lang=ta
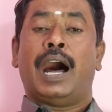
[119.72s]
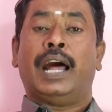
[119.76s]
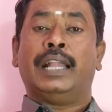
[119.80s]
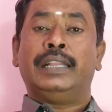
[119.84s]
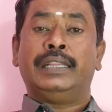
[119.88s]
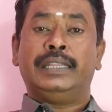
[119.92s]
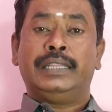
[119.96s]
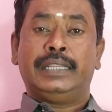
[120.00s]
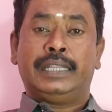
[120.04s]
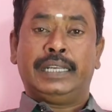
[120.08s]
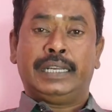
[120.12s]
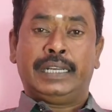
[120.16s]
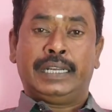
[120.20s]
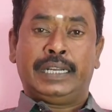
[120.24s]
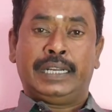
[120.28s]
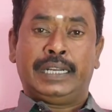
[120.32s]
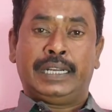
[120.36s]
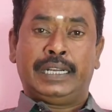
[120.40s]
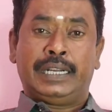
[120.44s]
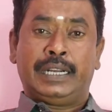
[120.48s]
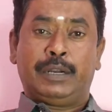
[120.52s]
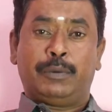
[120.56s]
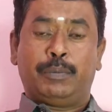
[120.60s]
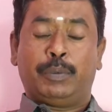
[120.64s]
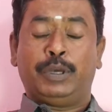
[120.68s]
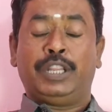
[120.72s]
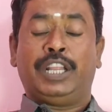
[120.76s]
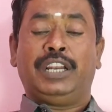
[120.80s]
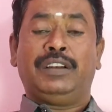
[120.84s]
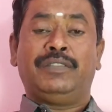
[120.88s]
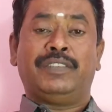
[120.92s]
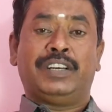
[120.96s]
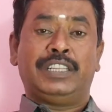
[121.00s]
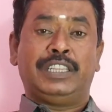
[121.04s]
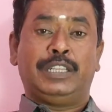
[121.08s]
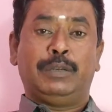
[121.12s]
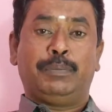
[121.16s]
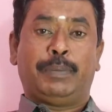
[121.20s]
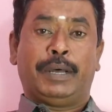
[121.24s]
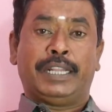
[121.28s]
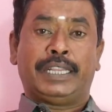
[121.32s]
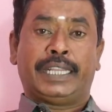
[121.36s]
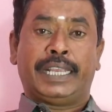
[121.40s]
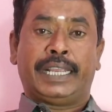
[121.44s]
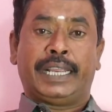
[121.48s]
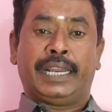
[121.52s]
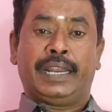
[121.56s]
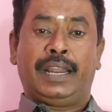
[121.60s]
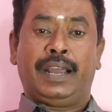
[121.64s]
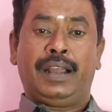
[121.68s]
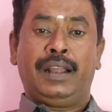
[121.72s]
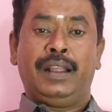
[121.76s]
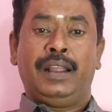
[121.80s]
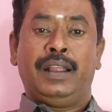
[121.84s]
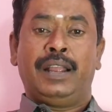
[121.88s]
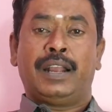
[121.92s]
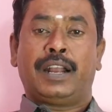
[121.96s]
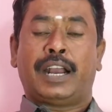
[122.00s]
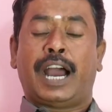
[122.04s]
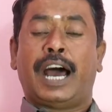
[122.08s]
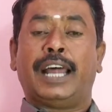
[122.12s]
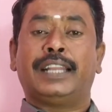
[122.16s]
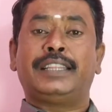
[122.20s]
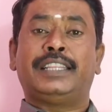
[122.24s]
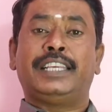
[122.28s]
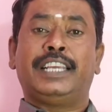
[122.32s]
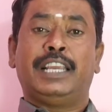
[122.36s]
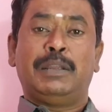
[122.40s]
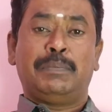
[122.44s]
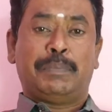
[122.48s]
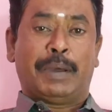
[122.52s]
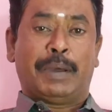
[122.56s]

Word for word: அந்த புதன் வந்து பார்த்திங்கன்னா கார்த்திகை